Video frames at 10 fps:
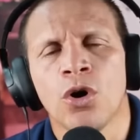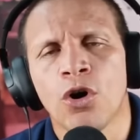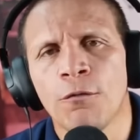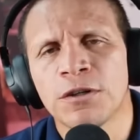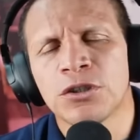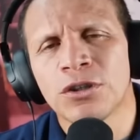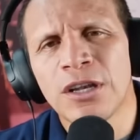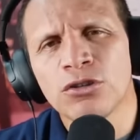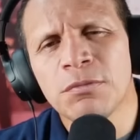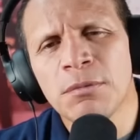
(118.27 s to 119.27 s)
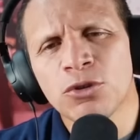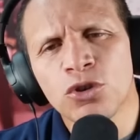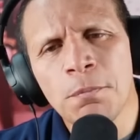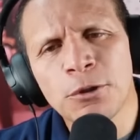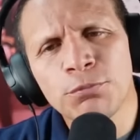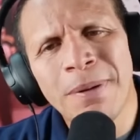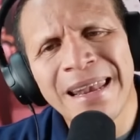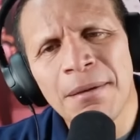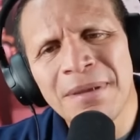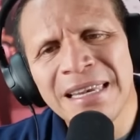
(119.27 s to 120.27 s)
confesión de los mismos grupos
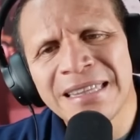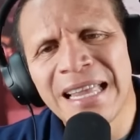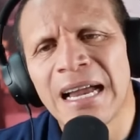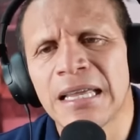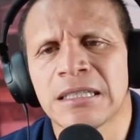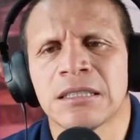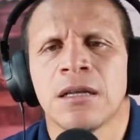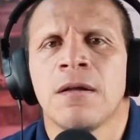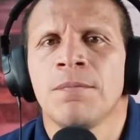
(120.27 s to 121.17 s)
paramilitares.